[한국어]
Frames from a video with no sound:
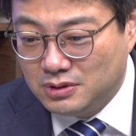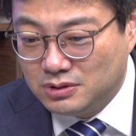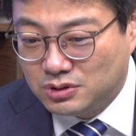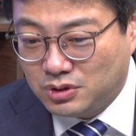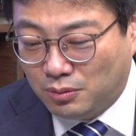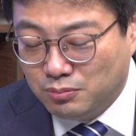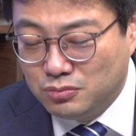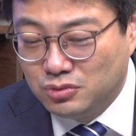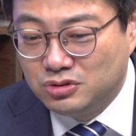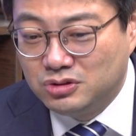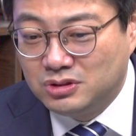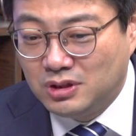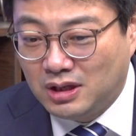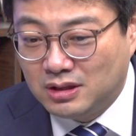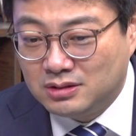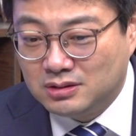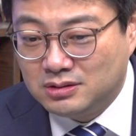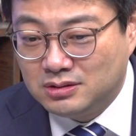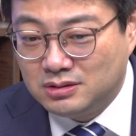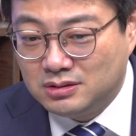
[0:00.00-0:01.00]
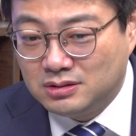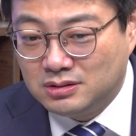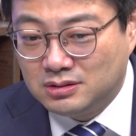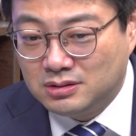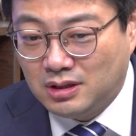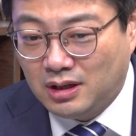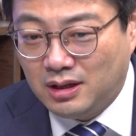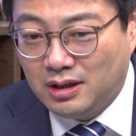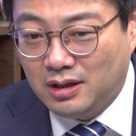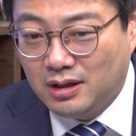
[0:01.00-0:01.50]
전문
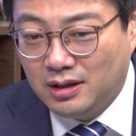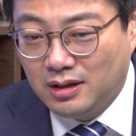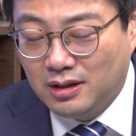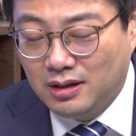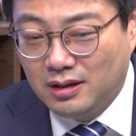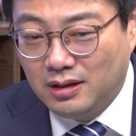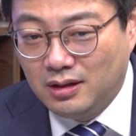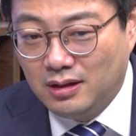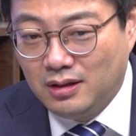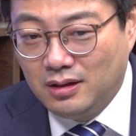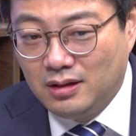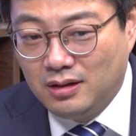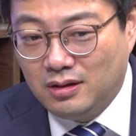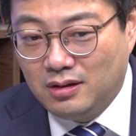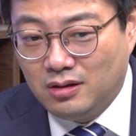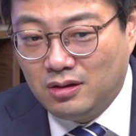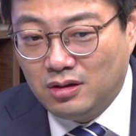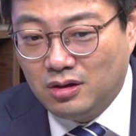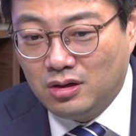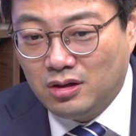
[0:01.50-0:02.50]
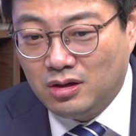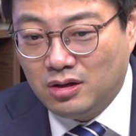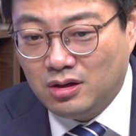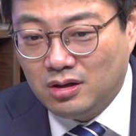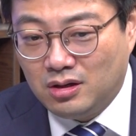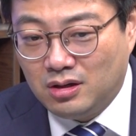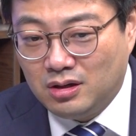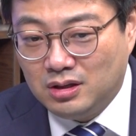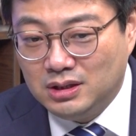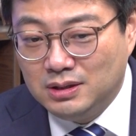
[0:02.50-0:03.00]
은행들의
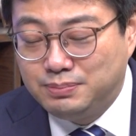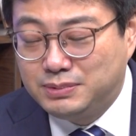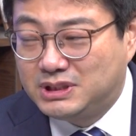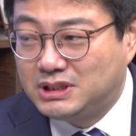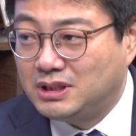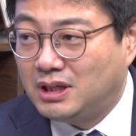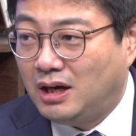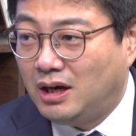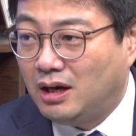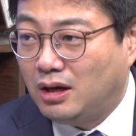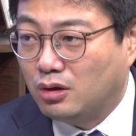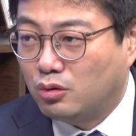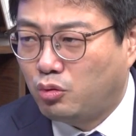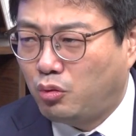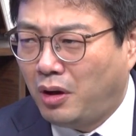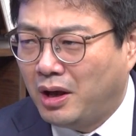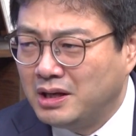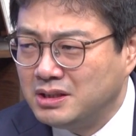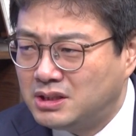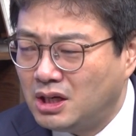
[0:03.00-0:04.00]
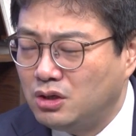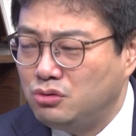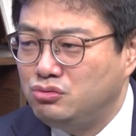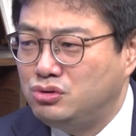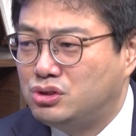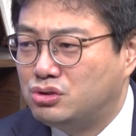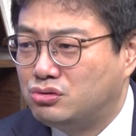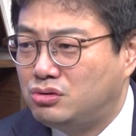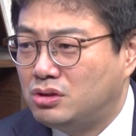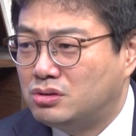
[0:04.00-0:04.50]
어, 입지가 굉장히
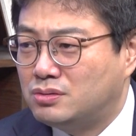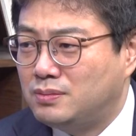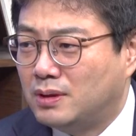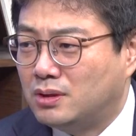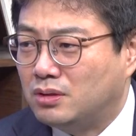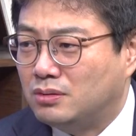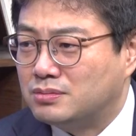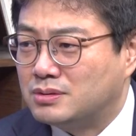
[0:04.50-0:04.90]
위축될 수밖에